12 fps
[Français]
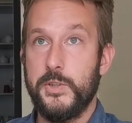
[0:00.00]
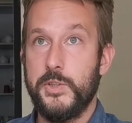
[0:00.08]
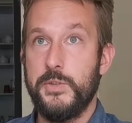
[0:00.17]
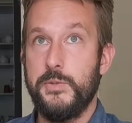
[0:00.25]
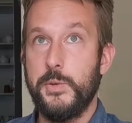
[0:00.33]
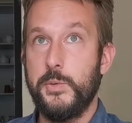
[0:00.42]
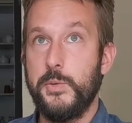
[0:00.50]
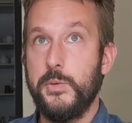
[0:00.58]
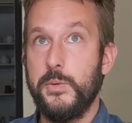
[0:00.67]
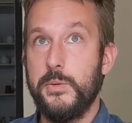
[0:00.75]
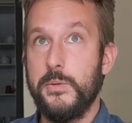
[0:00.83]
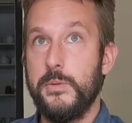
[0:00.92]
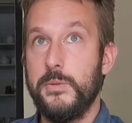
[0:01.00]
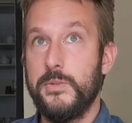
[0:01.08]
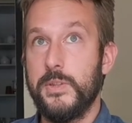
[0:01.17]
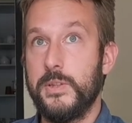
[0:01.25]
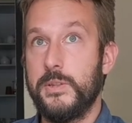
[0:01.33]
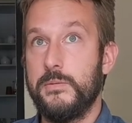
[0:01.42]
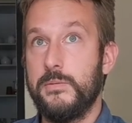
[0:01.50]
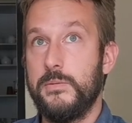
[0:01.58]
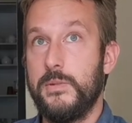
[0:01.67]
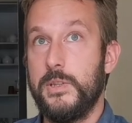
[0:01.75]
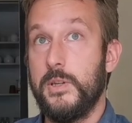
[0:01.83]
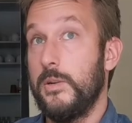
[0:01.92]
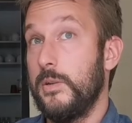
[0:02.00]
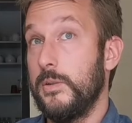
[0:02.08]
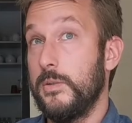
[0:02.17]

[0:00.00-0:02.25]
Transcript: J'ai vécu cinq ans